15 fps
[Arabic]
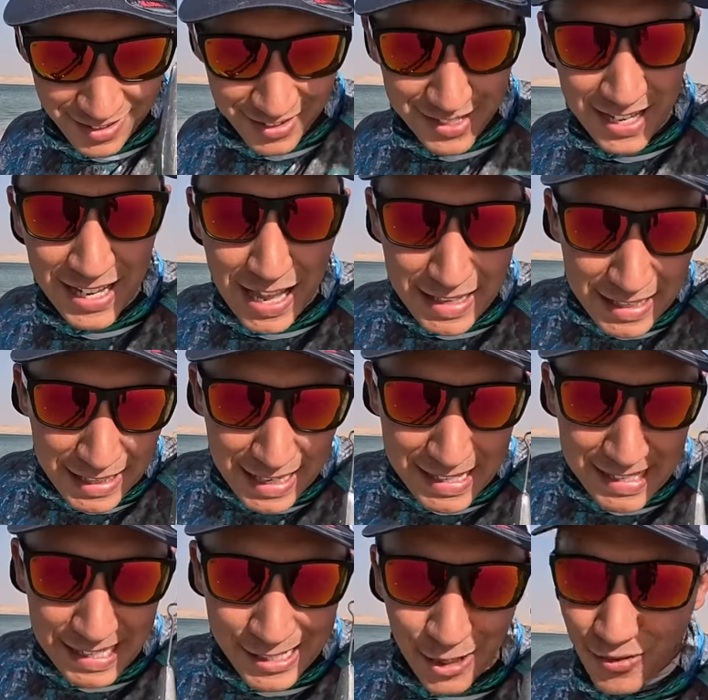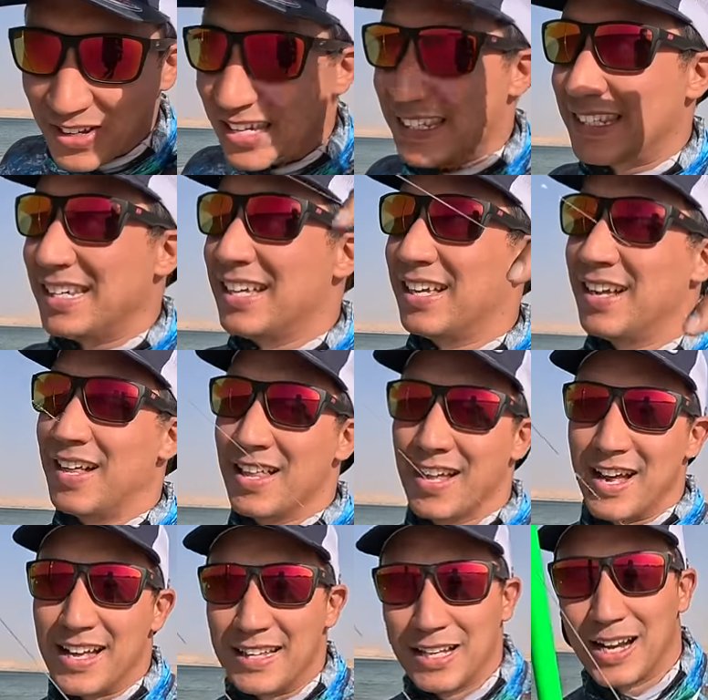تحياتي للناس ديال السيرف كاستينغ
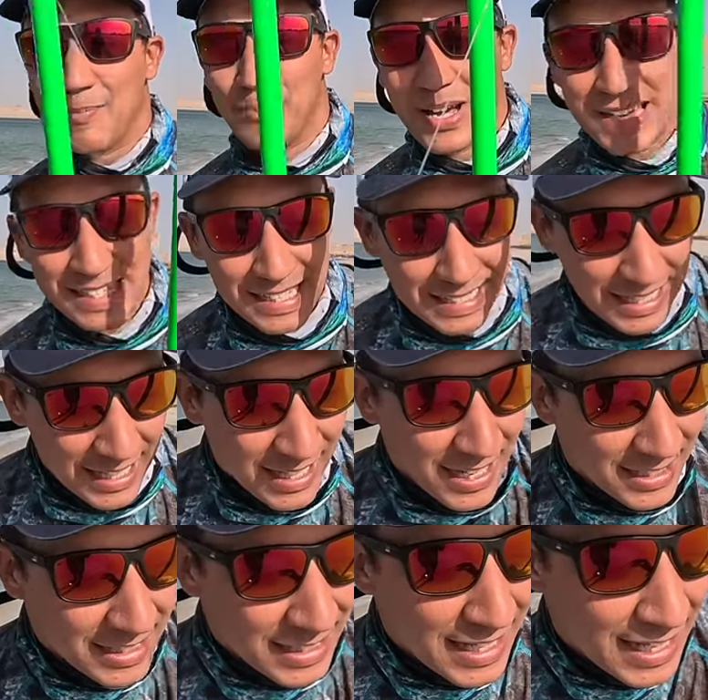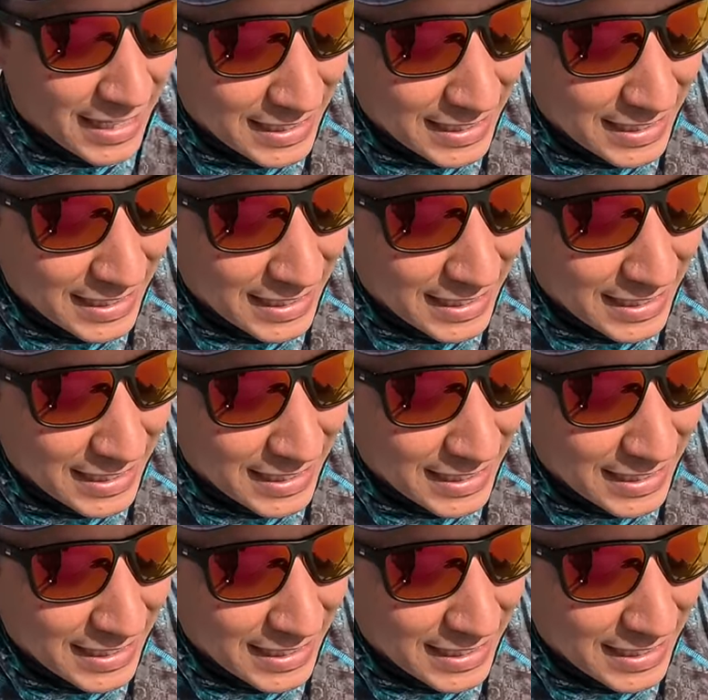هاد الكرابان سيدي درنا ليه